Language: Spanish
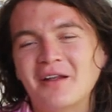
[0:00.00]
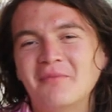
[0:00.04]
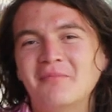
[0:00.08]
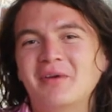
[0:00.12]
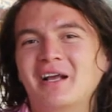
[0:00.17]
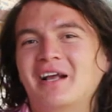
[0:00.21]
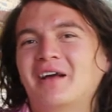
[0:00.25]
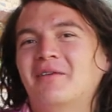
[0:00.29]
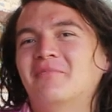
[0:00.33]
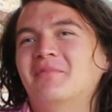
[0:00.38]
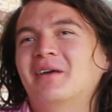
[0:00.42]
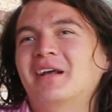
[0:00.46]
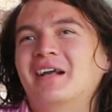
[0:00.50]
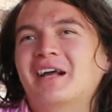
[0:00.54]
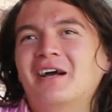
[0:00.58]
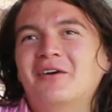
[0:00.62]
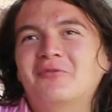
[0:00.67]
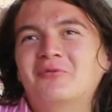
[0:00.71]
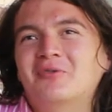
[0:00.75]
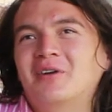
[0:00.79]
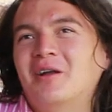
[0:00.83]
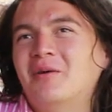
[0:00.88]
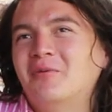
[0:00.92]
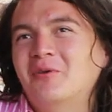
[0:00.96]
en
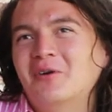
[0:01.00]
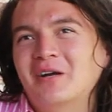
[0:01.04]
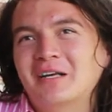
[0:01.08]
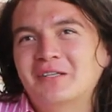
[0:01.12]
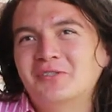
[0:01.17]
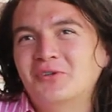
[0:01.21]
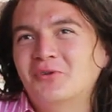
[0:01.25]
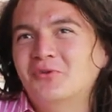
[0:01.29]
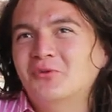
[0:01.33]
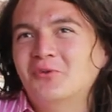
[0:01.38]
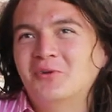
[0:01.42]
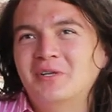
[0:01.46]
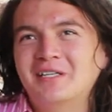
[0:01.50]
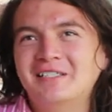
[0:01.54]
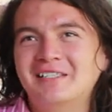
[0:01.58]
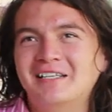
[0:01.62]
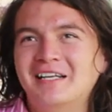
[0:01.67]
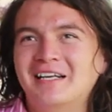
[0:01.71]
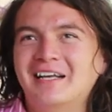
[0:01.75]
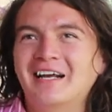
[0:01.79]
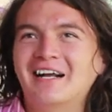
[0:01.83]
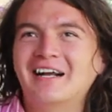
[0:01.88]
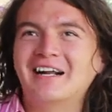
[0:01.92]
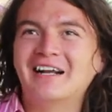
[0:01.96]
Amecameca una vocación
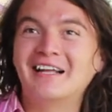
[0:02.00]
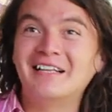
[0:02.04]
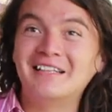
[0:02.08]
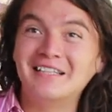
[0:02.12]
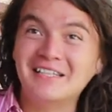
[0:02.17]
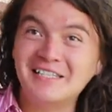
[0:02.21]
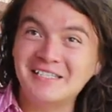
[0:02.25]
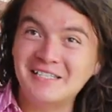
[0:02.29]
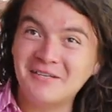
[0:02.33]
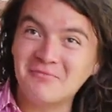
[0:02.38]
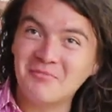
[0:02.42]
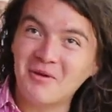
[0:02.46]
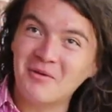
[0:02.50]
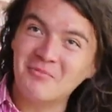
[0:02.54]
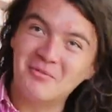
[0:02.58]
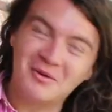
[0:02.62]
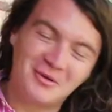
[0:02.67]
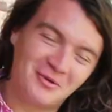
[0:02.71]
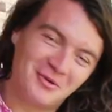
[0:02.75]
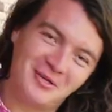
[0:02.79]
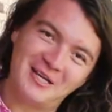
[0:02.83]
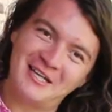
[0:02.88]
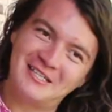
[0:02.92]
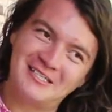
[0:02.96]
turística grandísima,
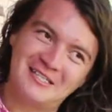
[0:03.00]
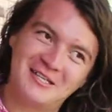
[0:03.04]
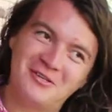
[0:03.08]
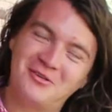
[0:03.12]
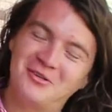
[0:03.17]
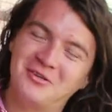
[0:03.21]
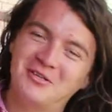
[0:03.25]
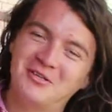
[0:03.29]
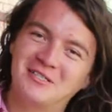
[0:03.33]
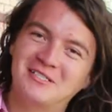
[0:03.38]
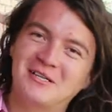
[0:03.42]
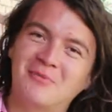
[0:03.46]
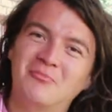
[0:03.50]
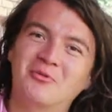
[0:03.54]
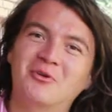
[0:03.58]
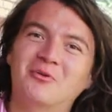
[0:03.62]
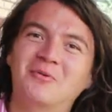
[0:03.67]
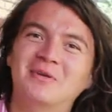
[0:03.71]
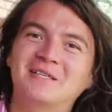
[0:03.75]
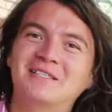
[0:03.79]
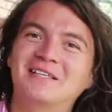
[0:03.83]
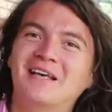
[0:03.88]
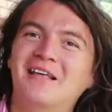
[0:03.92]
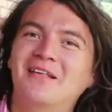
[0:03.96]
pero que ha sido
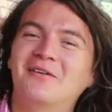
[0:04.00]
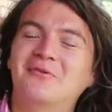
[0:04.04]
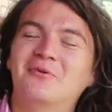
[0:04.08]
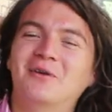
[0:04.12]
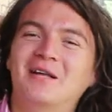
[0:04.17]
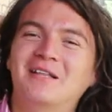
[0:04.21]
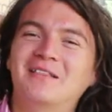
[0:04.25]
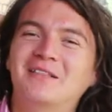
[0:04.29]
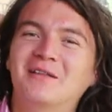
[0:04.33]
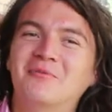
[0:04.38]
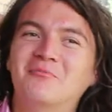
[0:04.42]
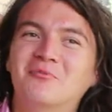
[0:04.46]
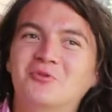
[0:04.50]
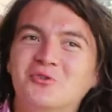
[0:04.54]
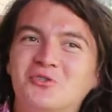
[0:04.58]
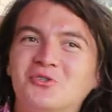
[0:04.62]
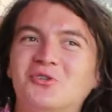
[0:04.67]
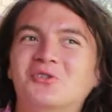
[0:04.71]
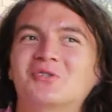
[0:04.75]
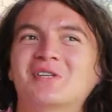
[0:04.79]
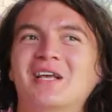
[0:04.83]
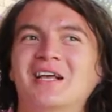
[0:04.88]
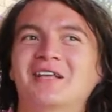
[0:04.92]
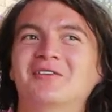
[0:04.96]
desaprovechada durante
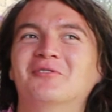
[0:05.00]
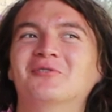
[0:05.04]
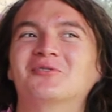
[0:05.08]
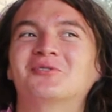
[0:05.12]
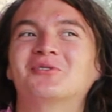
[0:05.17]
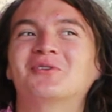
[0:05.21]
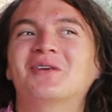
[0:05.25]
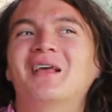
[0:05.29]
muchos años.